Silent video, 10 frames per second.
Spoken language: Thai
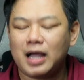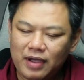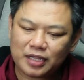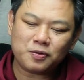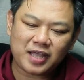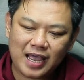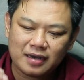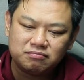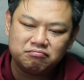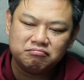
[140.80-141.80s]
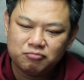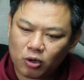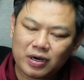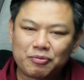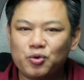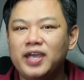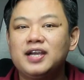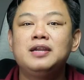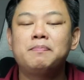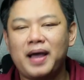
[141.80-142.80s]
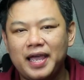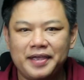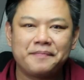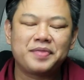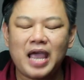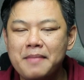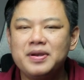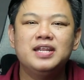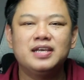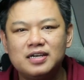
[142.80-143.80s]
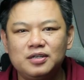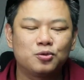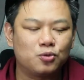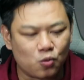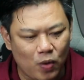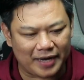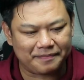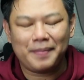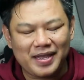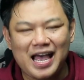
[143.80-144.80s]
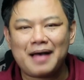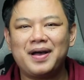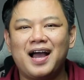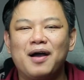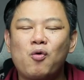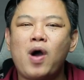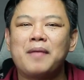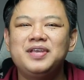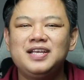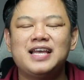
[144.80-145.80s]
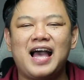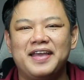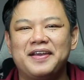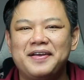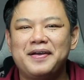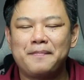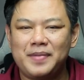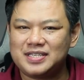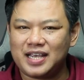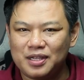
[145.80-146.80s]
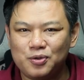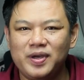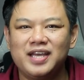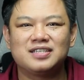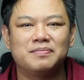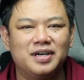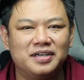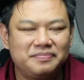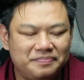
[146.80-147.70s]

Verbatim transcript: เขาแค่ต้องการยกระดับตัวเองขึ้นไปให้มันดีขึ้นทุกๆวันพยายามหาความยิ่งใหญ่มาใส่ในตัวเองเสมอ